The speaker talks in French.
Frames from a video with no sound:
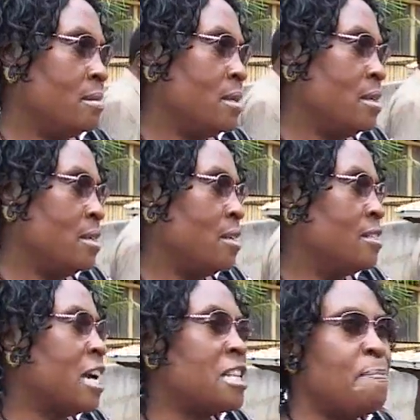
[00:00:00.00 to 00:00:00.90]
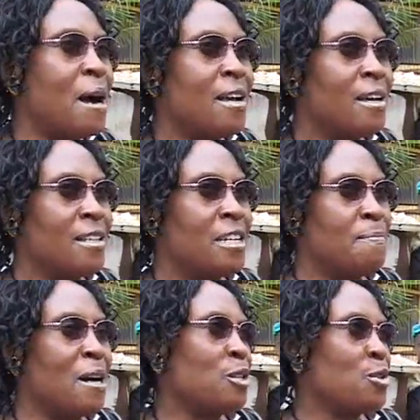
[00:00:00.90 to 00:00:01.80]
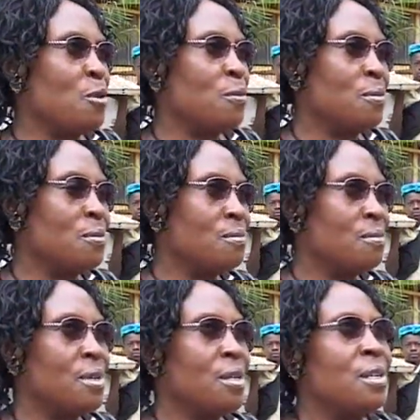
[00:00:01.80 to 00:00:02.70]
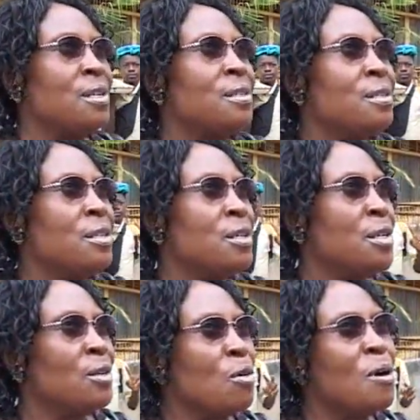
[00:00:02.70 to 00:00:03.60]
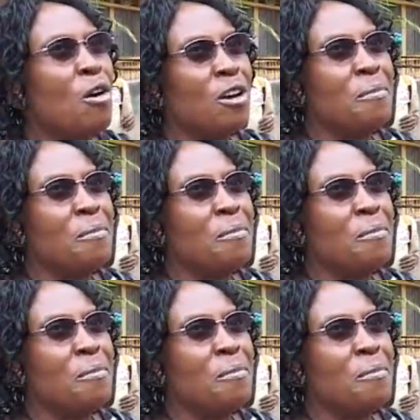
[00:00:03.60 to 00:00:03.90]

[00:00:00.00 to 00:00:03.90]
de dire la vérité. Ça dépend, hein. ça dépend de, comment on